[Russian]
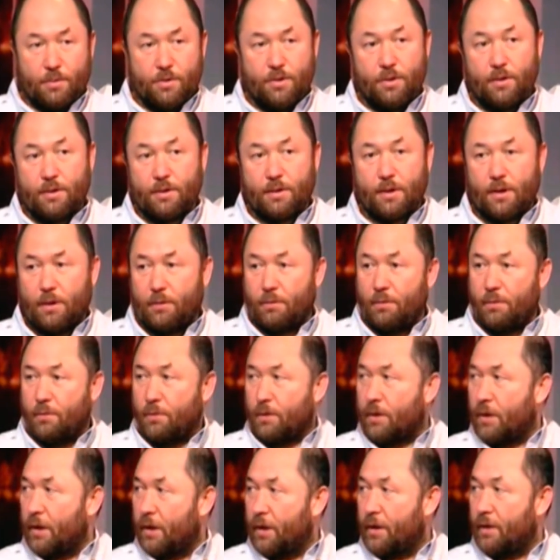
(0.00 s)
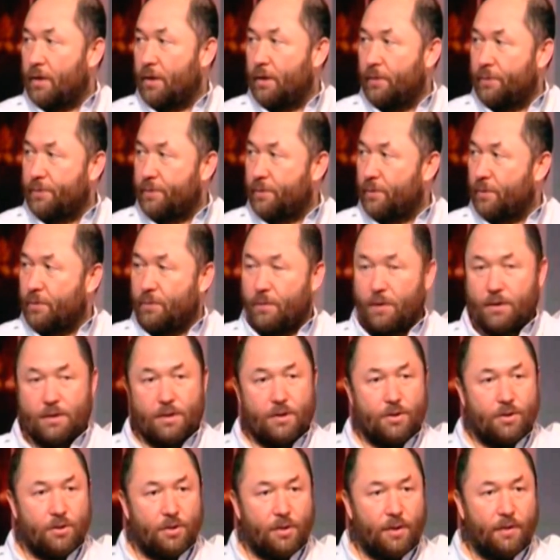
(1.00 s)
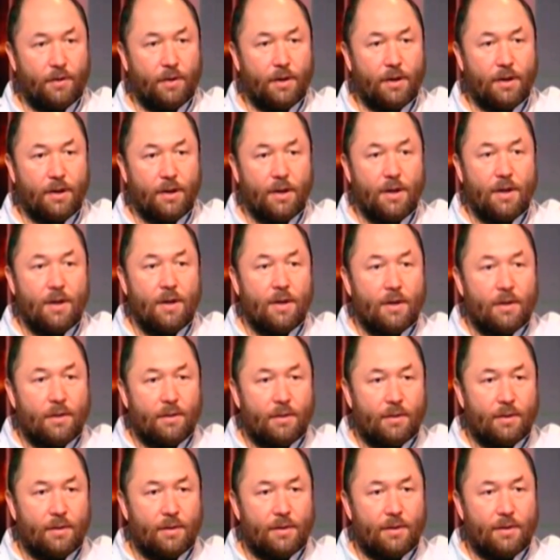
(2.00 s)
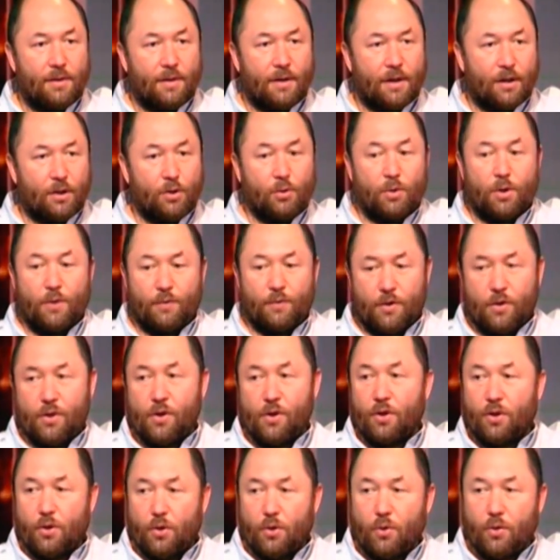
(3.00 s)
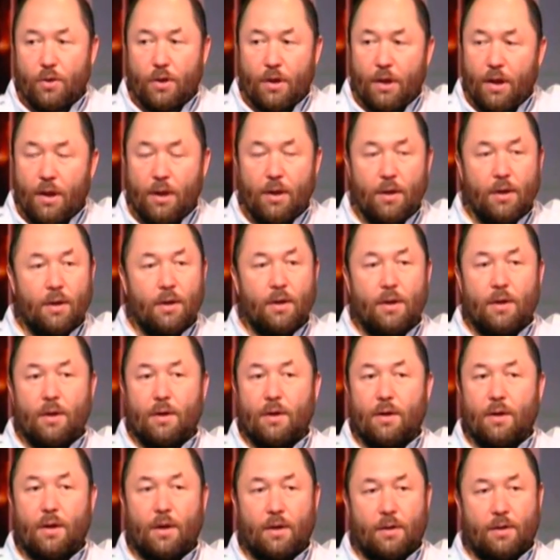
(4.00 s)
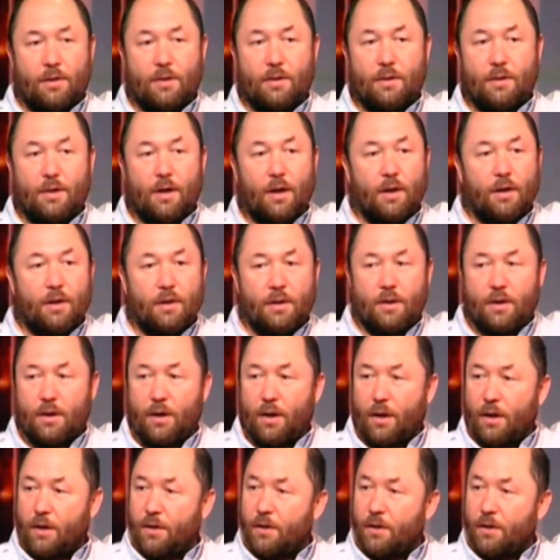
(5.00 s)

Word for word: получился такой вот коллектив, 120 человек, э, которые в течение трех дней как, не пропускали.